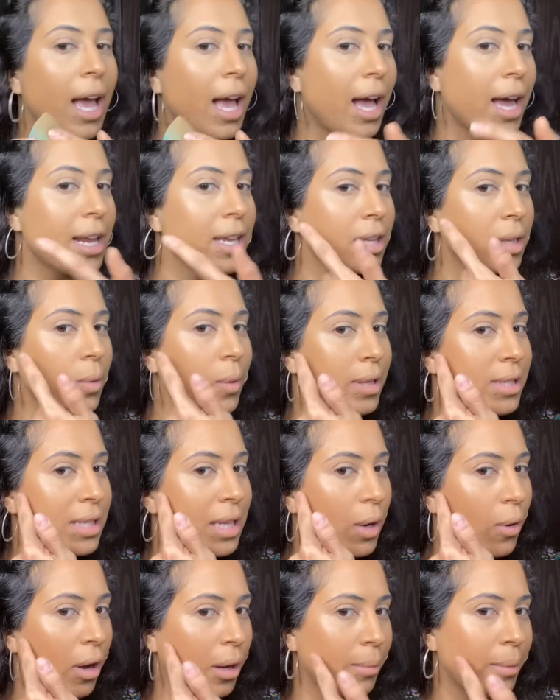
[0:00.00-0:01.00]
انا دلوقتي
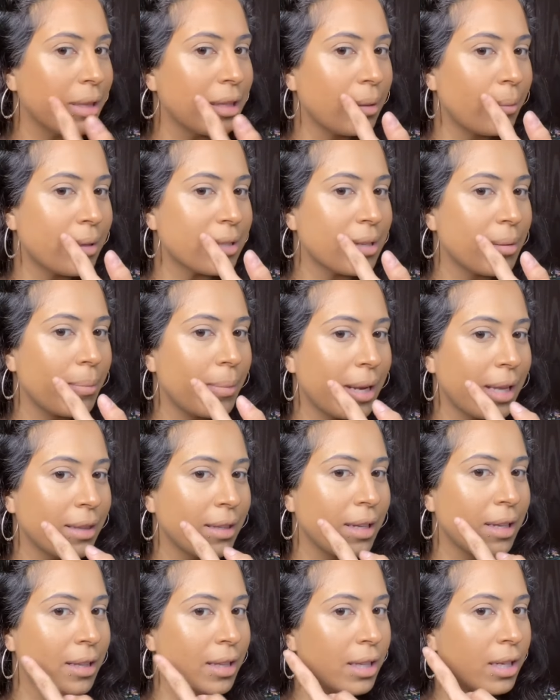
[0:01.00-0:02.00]
لو عملت مثلا
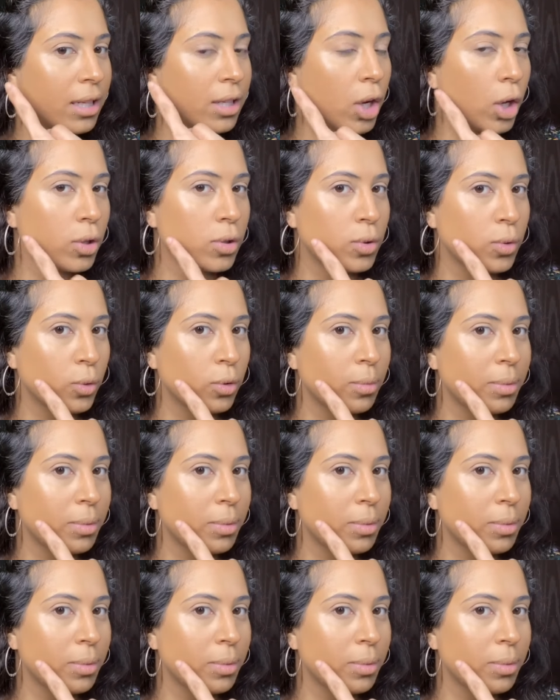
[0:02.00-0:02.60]
بلاندنج للكونتور